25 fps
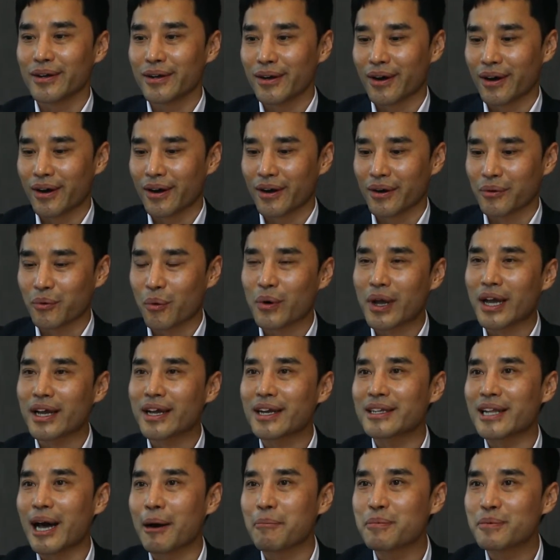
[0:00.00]

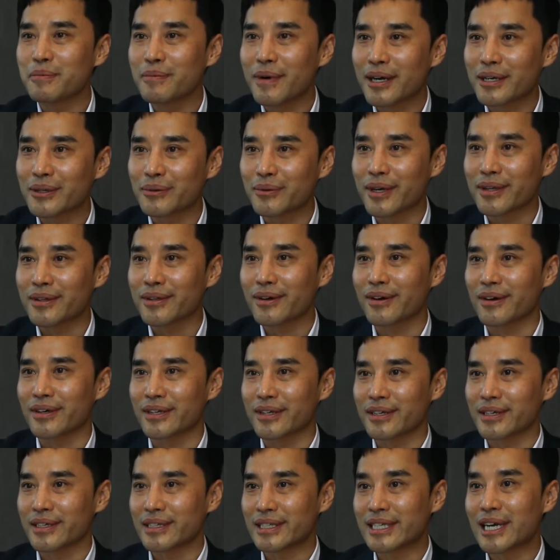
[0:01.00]
고객에게 납품하기 위해서
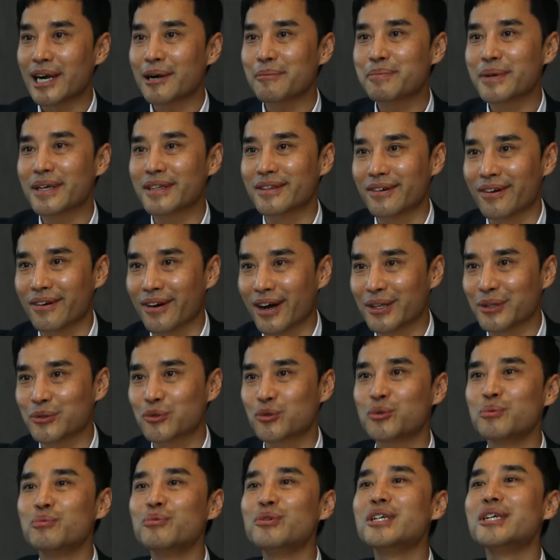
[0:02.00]
ERP에 들어가서
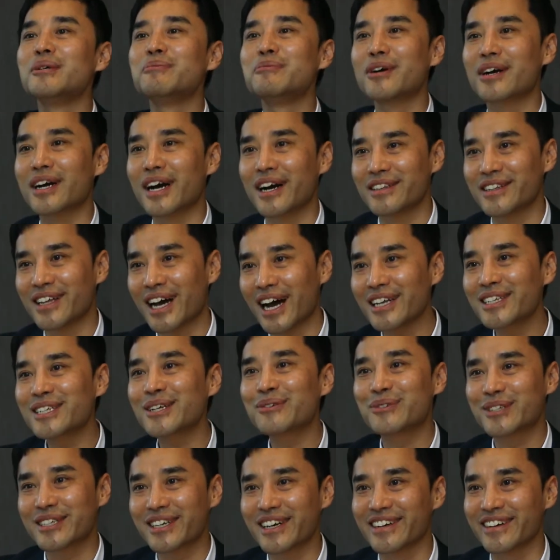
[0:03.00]
주문 입력하는 한참
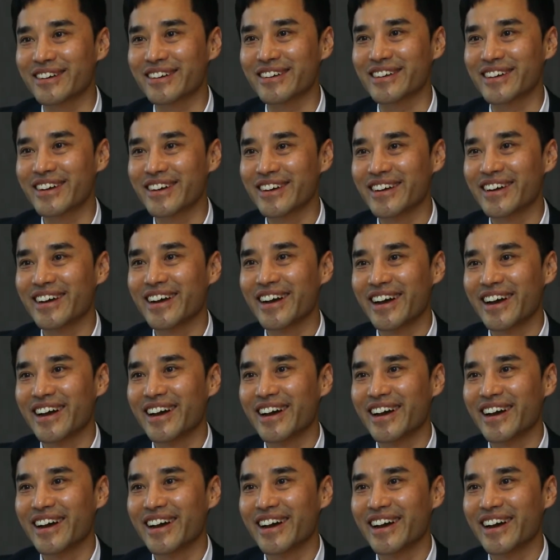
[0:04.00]
시간이 걸려요.